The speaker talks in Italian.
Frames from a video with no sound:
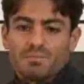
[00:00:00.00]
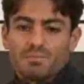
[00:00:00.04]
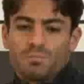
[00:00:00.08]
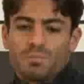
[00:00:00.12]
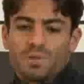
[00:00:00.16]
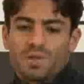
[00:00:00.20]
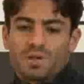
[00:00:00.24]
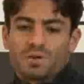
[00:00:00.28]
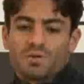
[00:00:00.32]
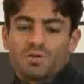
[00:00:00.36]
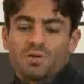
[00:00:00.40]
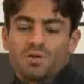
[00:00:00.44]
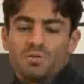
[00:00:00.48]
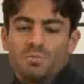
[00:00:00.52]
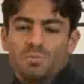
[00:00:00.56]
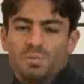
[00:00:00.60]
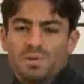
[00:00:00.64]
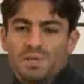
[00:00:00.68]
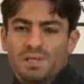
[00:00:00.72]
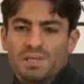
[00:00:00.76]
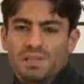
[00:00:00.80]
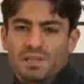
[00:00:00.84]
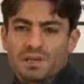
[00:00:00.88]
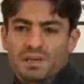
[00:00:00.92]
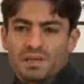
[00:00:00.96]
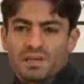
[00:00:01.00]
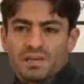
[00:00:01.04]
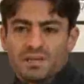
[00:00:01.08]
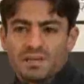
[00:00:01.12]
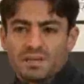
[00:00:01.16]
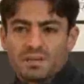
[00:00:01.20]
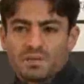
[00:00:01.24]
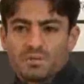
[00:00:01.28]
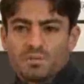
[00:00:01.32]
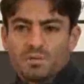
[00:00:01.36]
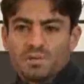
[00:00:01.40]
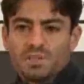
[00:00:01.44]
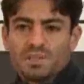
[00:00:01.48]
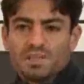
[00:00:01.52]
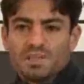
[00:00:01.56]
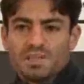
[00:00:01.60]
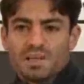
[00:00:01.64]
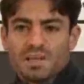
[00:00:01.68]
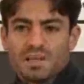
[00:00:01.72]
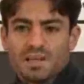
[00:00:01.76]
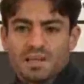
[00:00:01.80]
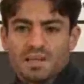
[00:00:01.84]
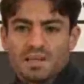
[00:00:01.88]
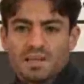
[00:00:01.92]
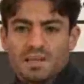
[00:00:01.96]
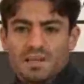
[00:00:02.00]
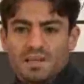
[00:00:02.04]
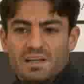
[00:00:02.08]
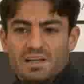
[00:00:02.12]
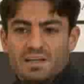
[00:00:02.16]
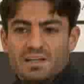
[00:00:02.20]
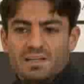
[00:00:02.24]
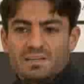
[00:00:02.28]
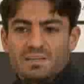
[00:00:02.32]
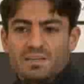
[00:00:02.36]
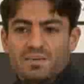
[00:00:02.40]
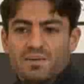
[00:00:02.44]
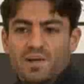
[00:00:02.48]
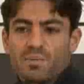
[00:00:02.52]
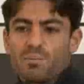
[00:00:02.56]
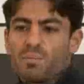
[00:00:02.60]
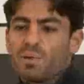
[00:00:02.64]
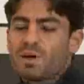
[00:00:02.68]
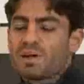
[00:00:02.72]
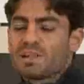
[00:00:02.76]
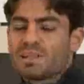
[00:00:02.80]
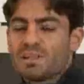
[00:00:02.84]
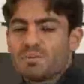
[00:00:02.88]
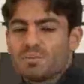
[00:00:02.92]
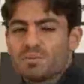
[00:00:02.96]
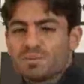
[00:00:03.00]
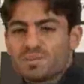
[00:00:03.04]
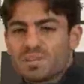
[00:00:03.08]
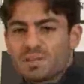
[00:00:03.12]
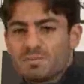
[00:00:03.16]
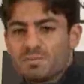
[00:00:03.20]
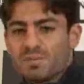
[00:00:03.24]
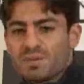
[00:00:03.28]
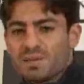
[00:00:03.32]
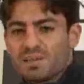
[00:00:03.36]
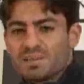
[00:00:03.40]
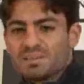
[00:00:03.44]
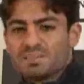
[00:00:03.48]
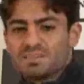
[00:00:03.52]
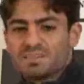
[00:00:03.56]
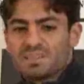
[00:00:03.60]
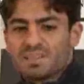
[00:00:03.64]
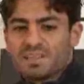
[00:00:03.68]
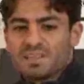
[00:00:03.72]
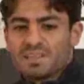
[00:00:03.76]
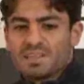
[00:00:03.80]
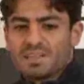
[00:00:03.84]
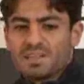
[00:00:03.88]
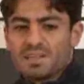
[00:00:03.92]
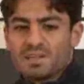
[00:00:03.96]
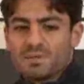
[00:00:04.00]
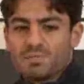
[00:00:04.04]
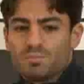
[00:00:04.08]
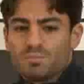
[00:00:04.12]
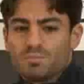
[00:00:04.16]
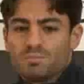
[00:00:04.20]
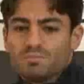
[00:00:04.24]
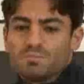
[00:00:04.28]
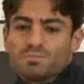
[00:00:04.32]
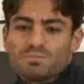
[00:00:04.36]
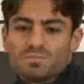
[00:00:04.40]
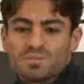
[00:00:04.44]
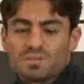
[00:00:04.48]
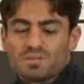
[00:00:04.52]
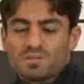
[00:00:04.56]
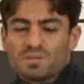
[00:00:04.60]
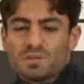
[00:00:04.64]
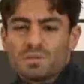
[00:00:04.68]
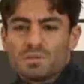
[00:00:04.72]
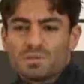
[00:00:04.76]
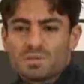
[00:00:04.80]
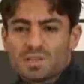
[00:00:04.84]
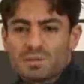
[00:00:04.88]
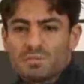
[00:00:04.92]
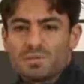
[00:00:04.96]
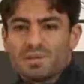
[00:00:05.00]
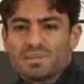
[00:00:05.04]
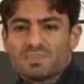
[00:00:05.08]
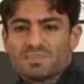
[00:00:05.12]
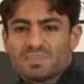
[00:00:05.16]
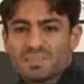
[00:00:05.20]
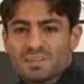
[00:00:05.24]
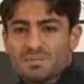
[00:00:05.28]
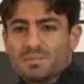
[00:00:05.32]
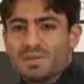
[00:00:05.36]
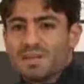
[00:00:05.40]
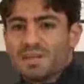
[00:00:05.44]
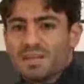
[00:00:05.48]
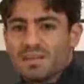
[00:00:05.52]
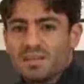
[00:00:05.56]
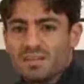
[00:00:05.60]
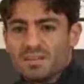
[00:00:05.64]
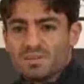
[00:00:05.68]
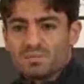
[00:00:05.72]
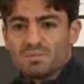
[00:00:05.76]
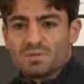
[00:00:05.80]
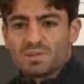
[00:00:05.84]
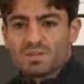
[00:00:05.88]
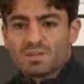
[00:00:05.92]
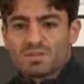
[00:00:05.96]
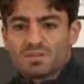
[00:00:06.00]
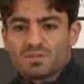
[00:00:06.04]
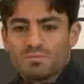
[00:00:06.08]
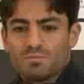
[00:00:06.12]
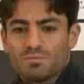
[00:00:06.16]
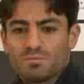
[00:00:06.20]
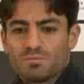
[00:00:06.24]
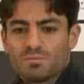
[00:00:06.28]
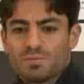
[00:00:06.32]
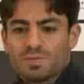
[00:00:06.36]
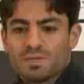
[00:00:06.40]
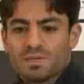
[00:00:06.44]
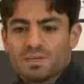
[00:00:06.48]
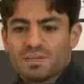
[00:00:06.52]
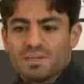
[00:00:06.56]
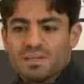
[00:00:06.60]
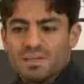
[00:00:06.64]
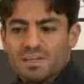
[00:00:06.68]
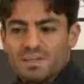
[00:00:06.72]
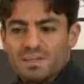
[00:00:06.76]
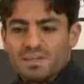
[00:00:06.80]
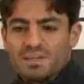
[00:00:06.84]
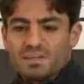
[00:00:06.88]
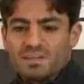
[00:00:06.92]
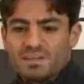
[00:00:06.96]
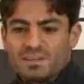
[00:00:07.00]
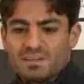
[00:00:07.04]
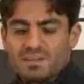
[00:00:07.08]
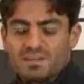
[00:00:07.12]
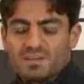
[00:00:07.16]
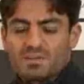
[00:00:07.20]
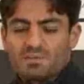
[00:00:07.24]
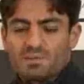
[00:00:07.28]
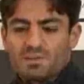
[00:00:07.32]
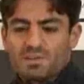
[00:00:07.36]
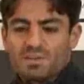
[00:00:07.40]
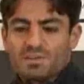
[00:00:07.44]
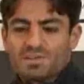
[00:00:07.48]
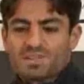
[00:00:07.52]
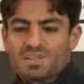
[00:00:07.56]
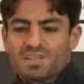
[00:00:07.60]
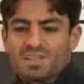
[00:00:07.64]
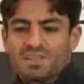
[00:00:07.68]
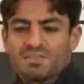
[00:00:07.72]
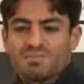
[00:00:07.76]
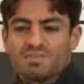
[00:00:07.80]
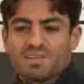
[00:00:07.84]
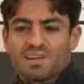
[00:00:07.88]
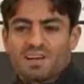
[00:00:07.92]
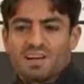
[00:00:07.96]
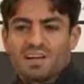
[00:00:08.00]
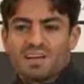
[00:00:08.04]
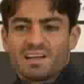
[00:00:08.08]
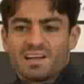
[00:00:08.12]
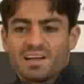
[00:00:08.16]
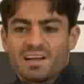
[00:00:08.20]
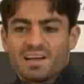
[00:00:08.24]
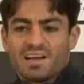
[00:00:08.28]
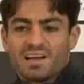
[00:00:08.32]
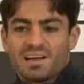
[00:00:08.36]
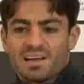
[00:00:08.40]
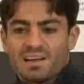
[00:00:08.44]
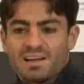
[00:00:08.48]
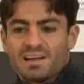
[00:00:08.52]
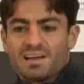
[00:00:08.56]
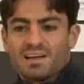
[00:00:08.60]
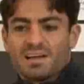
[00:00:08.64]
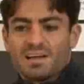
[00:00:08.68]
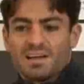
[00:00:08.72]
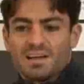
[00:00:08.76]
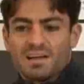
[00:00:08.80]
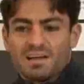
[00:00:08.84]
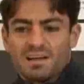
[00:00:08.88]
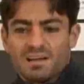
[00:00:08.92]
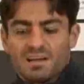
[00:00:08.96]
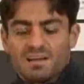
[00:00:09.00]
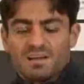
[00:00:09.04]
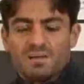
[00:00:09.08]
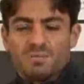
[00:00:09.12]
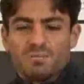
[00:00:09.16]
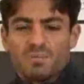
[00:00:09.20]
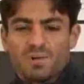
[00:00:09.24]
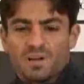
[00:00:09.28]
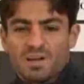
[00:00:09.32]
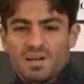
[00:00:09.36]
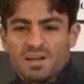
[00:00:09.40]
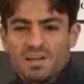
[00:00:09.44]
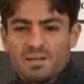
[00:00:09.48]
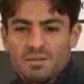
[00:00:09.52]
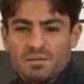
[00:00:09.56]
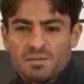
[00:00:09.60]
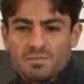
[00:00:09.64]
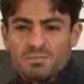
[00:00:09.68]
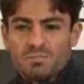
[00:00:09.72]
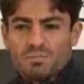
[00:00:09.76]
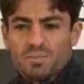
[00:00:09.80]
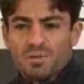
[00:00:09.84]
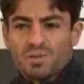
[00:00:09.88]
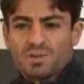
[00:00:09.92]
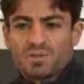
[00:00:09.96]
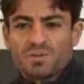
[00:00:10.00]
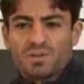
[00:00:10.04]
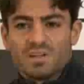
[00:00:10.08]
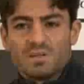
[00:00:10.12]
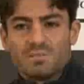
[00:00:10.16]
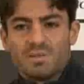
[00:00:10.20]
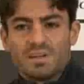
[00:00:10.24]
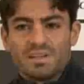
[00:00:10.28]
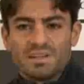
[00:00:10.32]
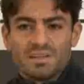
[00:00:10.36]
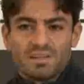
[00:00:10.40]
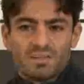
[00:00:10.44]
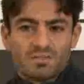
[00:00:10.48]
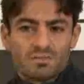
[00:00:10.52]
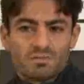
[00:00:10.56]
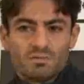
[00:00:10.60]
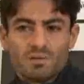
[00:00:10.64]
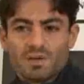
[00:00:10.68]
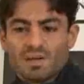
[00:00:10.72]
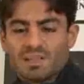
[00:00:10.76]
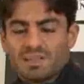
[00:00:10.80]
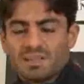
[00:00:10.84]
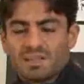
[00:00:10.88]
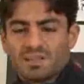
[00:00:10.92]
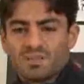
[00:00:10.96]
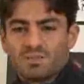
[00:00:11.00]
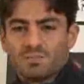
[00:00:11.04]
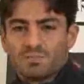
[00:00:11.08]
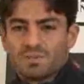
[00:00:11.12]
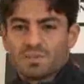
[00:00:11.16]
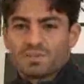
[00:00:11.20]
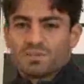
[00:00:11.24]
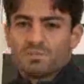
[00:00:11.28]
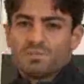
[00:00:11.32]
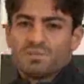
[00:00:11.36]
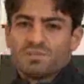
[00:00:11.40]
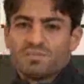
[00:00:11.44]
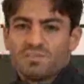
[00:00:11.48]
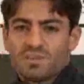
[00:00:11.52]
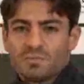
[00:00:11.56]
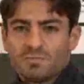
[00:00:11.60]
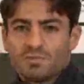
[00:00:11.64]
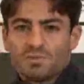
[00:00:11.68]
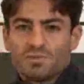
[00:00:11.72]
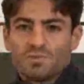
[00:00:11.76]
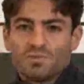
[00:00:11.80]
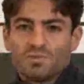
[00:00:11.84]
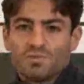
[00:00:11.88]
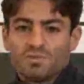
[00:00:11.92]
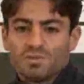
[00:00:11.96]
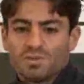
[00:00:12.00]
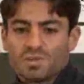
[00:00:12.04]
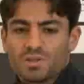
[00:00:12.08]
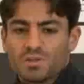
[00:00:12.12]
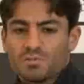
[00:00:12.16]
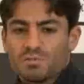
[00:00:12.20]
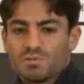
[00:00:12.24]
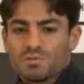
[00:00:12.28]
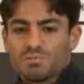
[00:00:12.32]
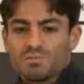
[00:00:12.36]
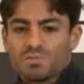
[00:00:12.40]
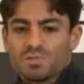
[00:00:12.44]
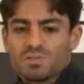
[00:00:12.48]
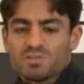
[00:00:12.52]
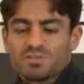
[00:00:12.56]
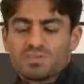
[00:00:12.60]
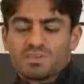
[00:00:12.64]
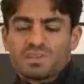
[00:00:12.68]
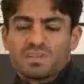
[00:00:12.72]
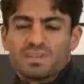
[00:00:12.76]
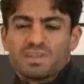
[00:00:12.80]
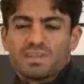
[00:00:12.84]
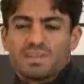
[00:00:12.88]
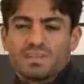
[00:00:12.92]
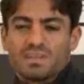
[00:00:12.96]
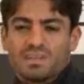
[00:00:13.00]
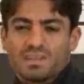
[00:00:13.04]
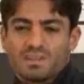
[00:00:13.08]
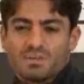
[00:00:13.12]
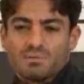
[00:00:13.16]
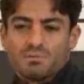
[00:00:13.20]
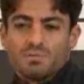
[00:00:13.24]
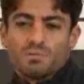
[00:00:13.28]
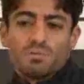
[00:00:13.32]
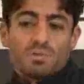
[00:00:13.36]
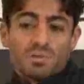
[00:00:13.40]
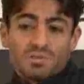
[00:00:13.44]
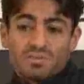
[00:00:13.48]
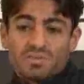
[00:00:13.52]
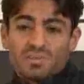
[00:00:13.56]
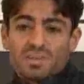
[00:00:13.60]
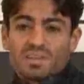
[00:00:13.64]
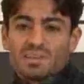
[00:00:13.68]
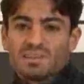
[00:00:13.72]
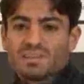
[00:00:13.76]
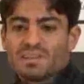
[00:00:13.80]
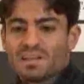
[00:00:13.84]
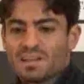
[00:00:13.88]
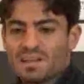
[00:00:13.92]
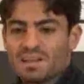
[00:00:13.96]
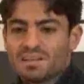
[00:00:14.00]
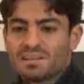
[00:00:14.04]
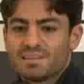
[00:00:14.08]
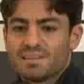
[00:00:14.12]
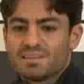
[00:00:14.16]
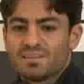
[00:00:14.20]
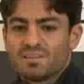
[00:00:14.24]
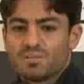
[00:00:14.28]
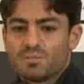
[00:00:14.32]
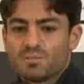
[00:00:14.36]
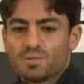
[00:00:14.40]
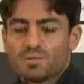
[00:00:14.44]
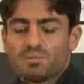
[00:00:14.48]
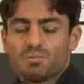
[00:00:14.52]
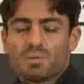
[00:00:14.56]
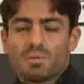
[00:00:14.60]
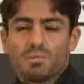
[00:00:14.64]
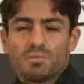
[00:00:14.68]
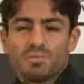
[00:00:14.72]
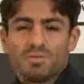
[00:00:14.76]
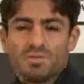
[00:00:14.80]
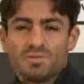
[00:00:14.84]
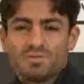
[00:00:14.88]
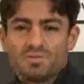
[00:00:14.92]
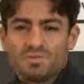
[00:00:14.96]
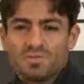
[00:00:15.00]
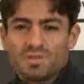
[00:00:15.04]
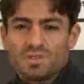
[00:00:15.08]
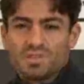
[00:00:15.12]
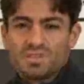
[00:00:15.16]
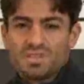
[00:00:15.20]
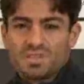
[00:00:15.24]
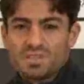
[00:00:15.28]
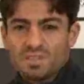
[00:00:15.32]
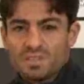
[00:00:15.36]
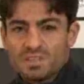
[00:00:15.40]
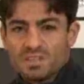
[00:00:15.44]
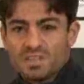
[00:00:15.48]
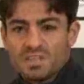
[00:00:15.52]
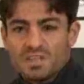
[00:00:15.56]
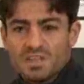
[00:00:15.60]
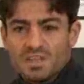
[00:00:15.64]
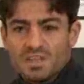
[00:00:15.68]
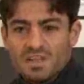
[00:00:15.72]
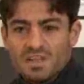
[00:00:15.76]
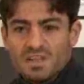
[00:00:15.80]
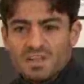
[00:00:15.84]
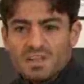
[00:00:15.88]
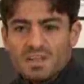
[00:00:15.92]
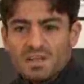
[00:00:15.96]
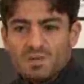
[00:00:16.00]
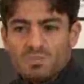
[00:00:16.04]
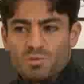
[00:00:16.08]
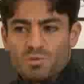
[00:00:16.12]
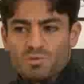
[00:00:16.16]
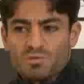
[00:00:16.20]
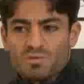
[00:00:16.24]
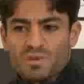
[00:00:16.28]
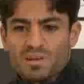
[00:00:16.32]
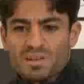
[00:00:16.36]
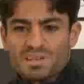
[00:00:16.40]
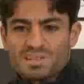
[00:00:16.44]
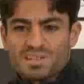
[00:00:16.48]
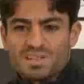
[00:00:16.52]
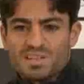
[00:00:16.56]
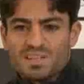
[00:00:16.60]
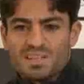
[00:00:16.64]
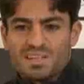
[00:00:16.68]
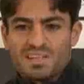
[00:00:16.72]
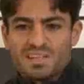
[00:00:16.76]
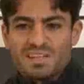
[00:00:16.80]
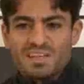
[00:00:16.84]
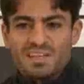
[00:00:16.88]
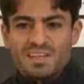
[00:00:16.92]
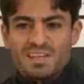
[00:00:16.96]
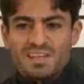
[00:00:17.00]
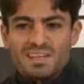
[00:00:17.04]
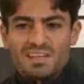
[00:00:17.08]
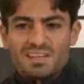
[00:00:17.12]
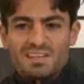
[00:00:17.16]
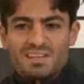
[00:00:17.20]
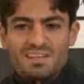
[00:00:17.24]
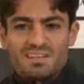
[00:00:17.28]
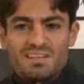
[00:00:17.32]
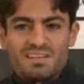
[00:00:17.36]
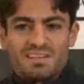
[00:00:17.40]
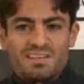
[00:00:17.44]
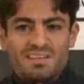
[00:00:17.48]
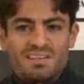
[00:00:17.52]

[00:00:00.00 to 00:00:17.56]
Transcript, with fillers: per, colpirle, quindi è, da una parte potrebbe essere secondo me potrebbe essere meglio perché comunque eh, quando c'è da fare la gara per le piccole e medie squadre come, come siamo noi, come può, essere, come può essere l'Atalanta è sempre un po' più difficile, è più facile eh,